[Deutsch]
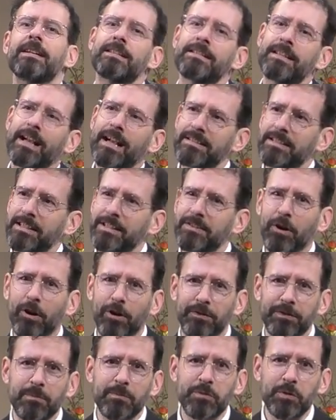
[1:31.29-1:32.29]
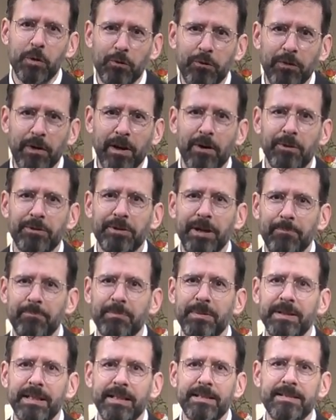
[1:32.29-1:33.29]
saß ich noch auf dem Sofa und habe
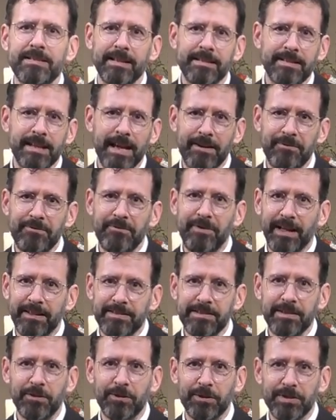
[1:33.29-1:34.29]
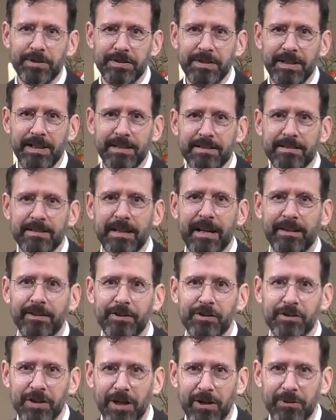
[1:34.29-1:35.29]
mir den ZDF-Fernsehgottesdienst
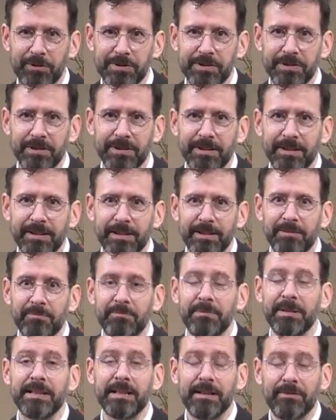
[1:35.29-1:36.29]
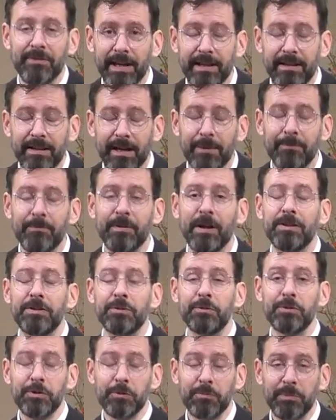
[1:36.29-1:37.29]
angeschaut Mittlerweile haben wir einen
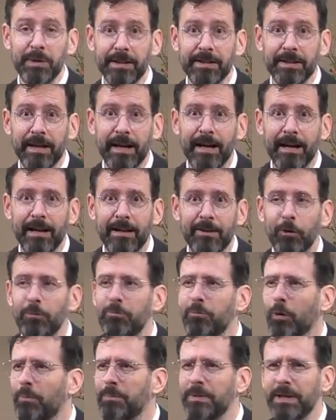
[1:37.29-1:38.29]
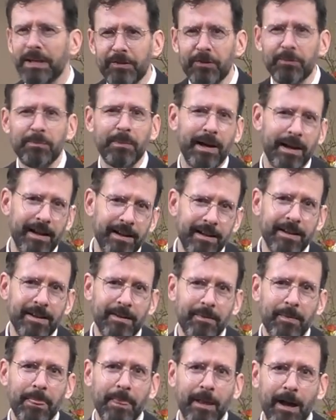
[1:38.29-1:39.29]
YouTube-Kanal und probieren es mal
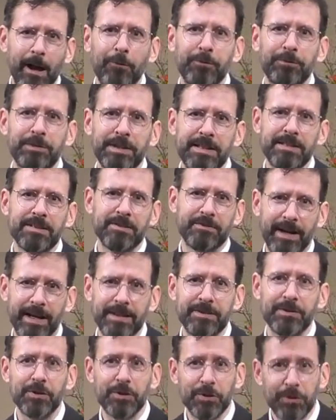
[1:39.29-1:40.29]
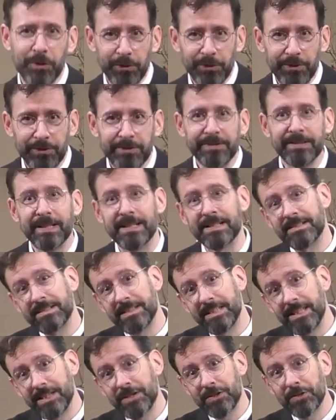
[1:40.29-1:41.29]
auf diese Weise. Schön, dass
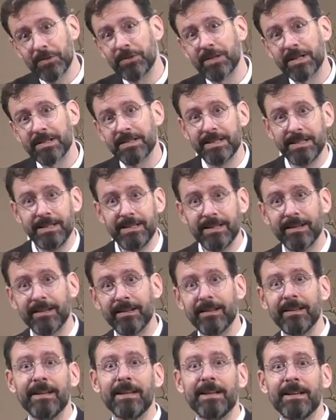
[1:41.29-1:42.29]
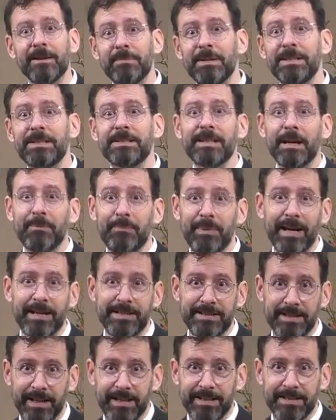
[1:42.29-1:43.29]
Sie, schön, dass ihr mit dabei
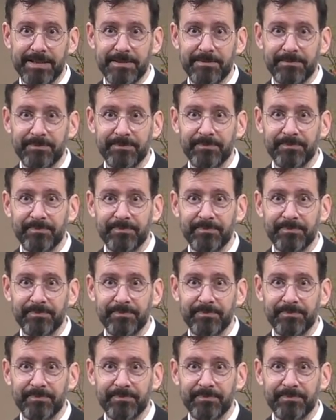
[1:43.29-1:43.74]
seid.